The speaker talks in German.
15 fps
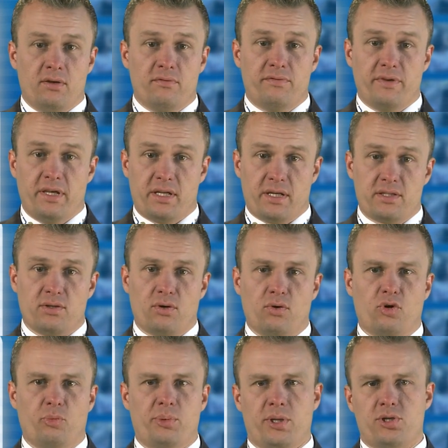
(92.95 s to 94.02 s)
Weder die
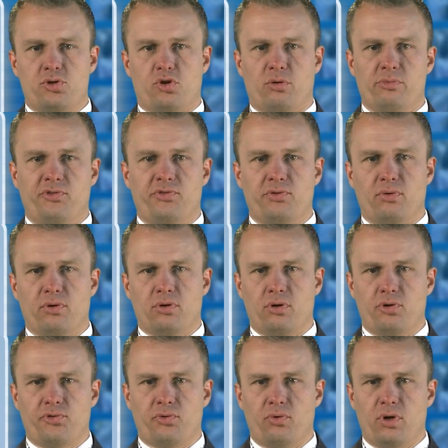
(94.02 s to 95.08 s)
Europäische Kommission
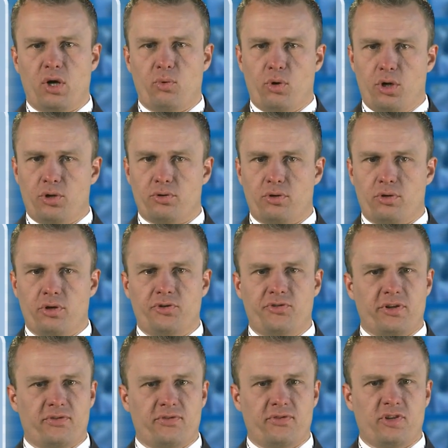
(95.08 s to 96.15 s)
noch SolarWorld
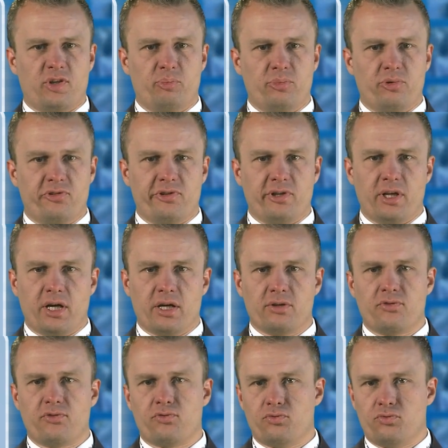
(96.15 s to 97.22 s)
äußerten sich
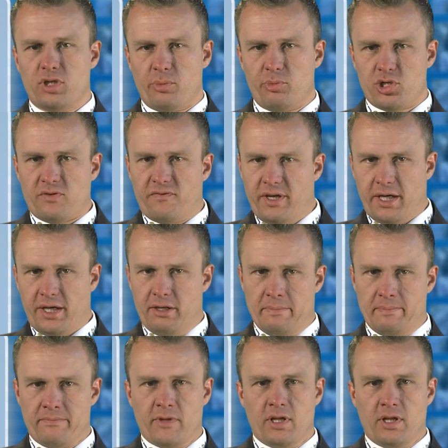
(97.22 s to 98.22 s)
bislang zu der Beschwerde.